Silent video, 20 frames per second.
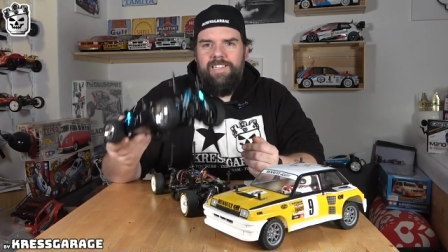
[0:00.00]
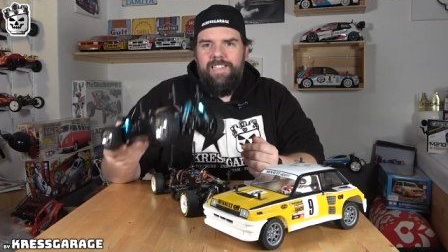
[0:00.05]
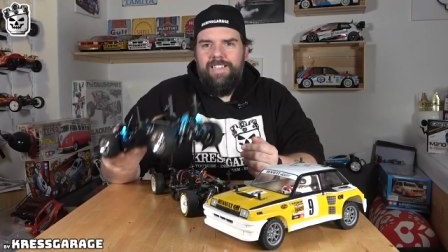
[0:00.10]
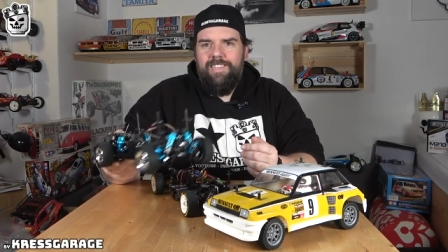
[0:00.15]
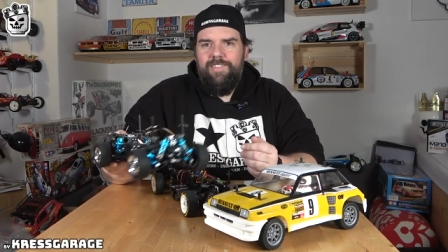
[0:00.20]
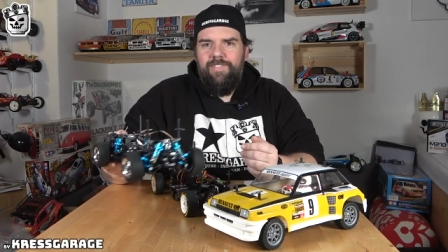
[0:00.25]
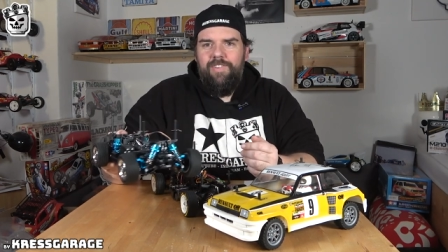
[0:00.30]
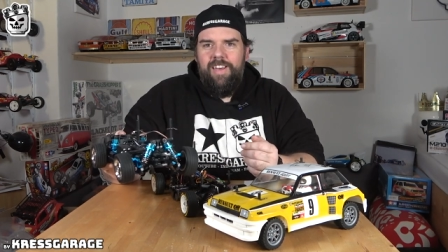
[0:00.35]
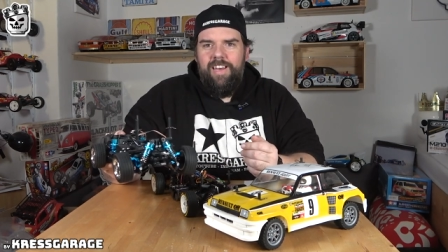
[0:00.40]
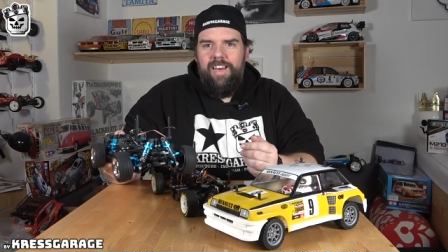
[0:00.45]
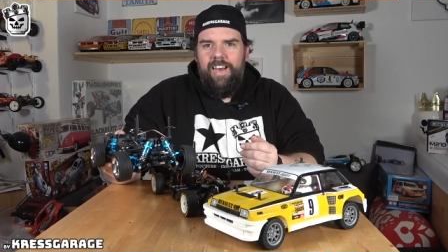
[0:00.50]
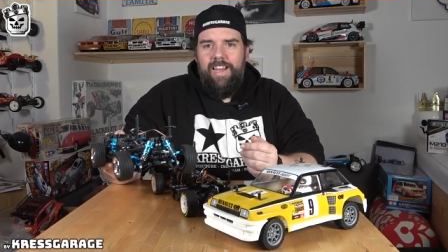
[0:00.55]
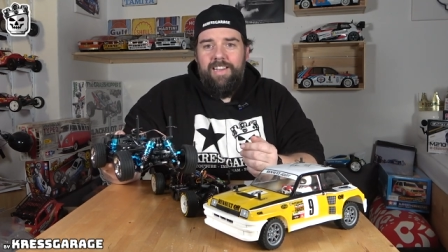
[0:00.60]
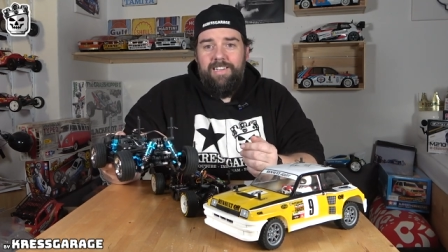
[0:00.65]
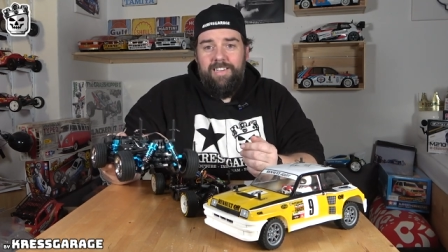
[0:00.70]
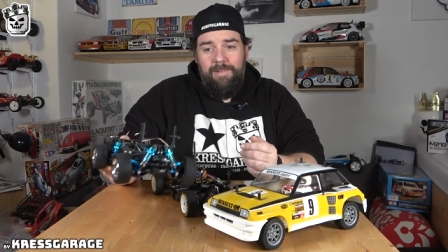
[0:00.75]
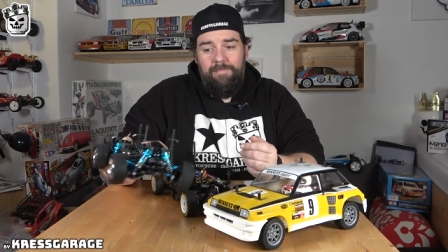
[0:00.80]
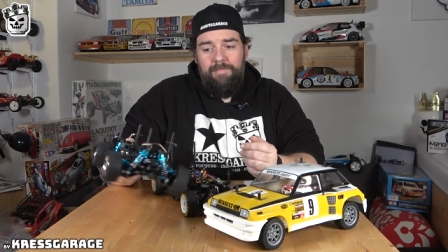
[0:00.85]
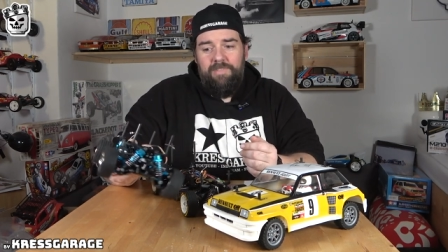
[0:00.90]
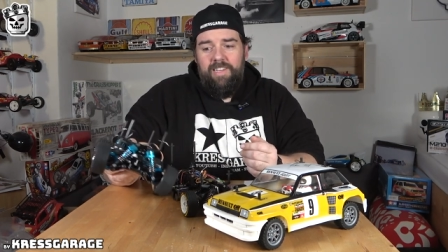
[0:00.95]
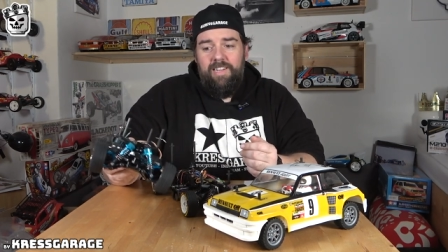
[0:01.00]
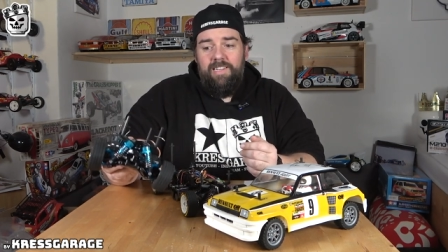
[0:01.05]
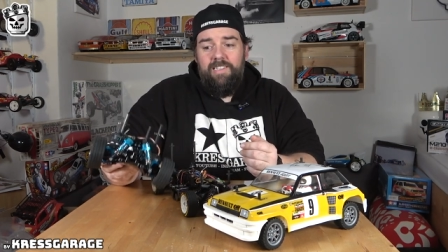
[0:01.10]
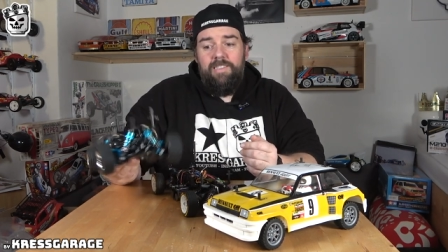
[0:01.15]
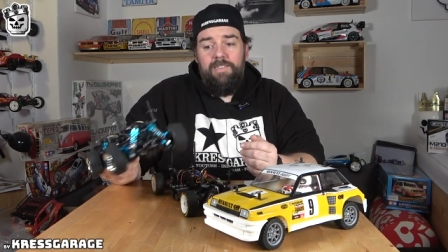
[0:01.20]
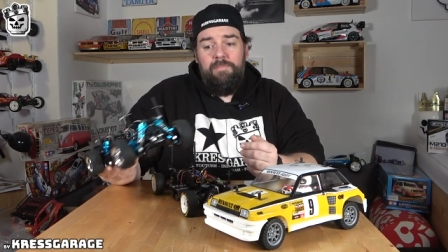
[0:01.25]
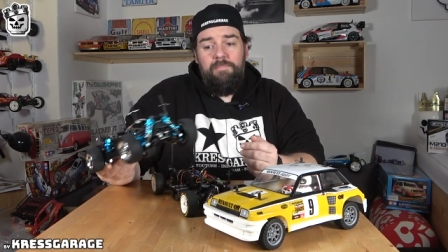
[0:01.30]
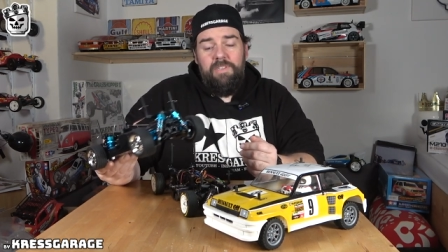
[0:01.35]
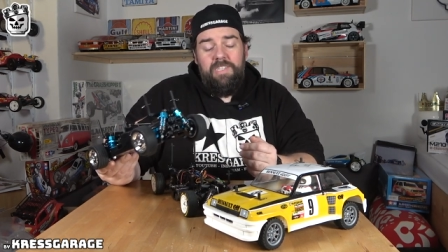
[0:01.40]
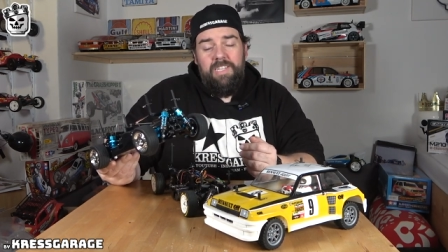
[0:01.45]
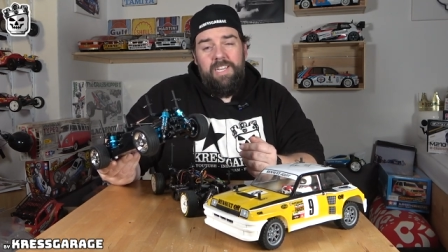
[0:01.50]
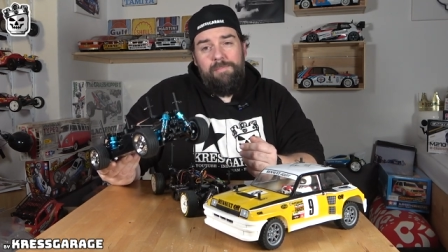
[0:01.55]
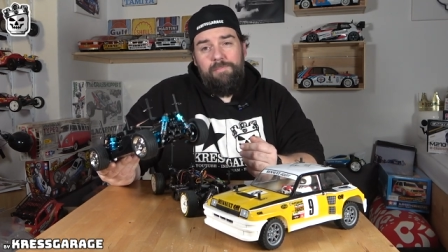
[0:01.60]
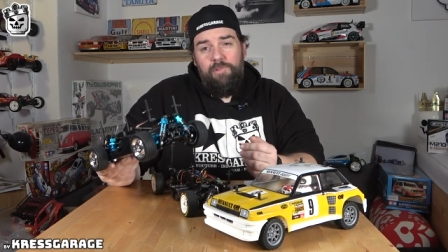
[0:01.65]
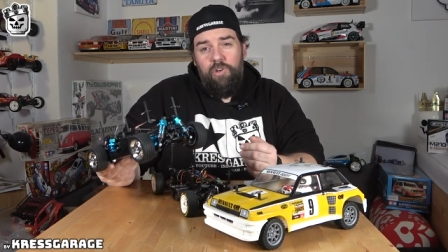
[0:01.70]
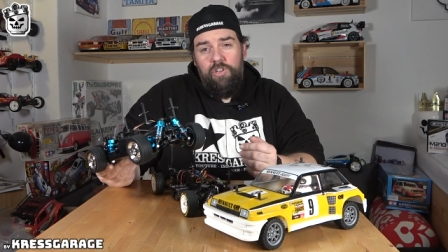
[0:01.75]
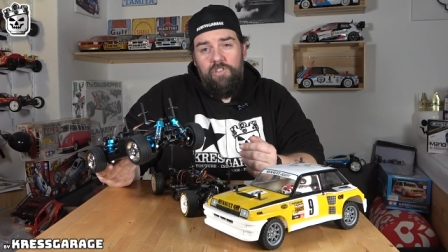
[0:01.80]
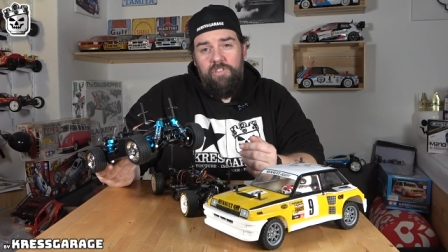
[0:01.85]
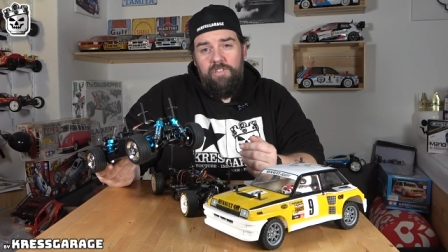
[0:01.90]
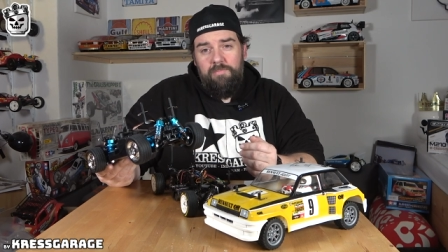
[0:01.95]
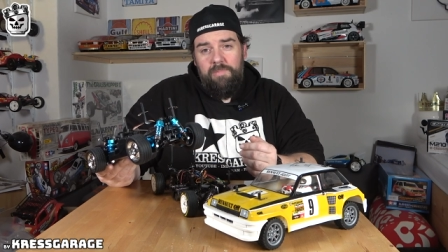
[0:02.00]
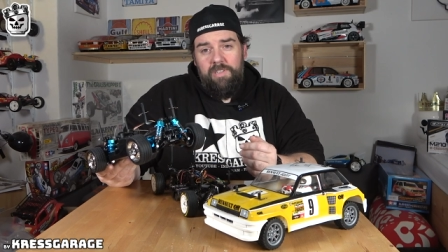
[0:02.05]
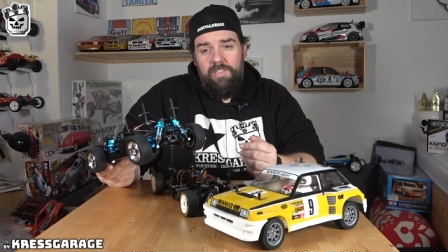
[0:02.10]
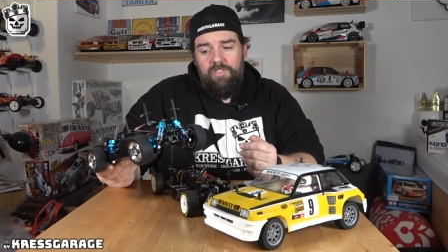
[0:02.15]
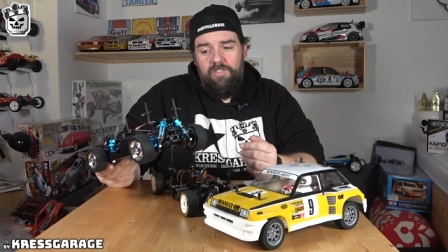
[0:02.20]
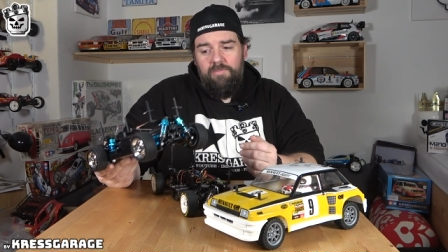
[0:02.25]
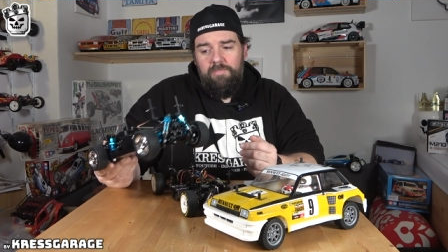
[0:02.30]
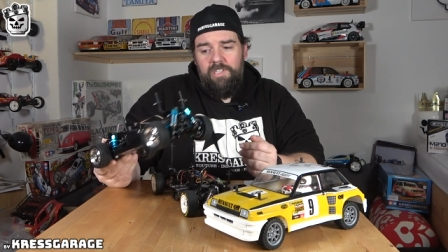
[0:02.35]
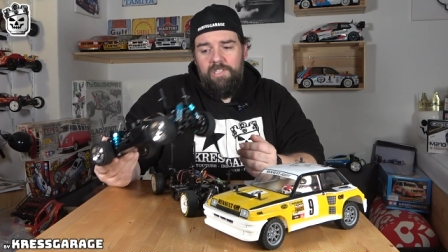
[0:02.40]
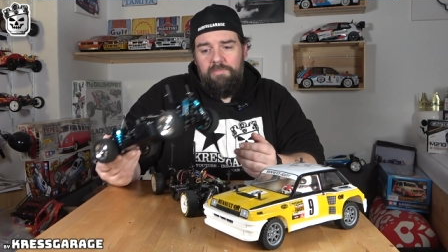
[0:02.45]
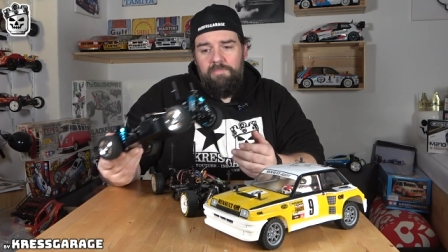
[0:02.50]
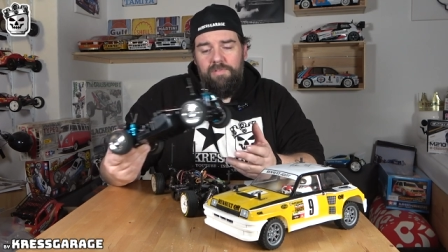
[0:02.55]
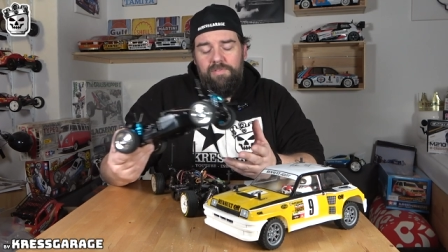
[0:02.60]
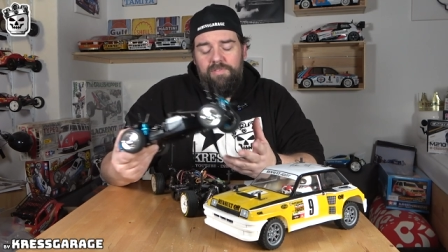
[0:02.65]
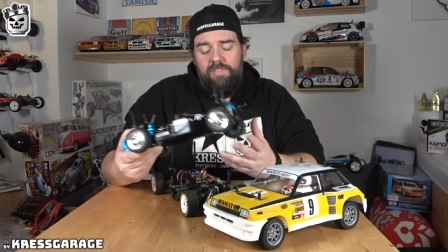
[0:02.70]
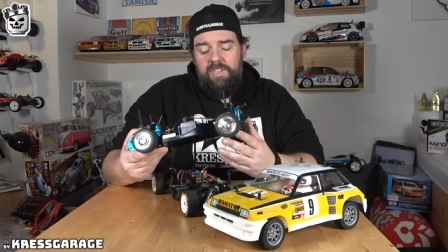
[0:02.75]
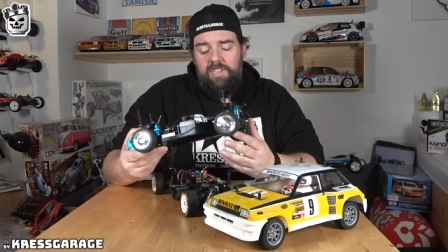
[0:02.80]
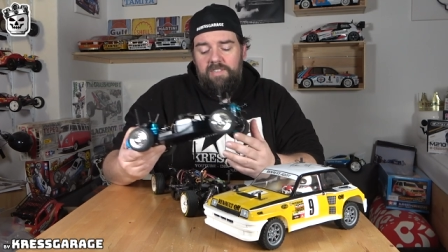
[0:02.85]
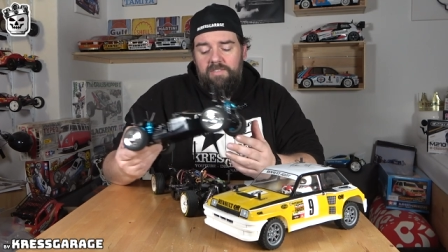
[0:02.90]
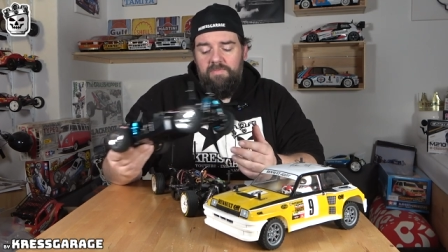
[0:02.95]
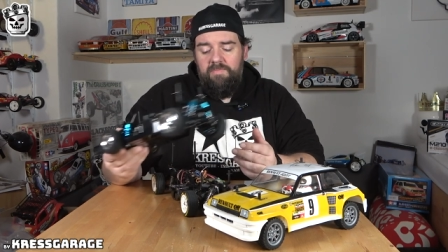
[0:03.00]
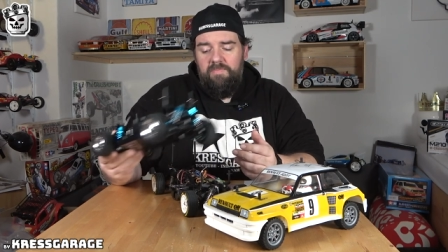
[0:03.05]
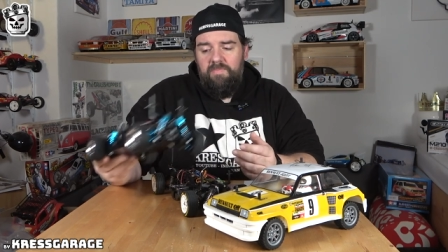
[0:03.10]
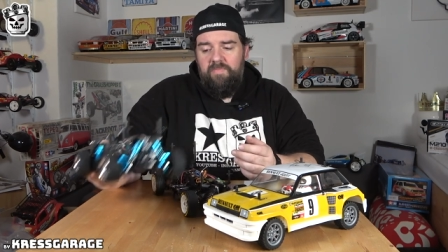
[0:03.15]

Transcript: Das wäre ein M6. Mit dem könnte man zum Beispiel fahren.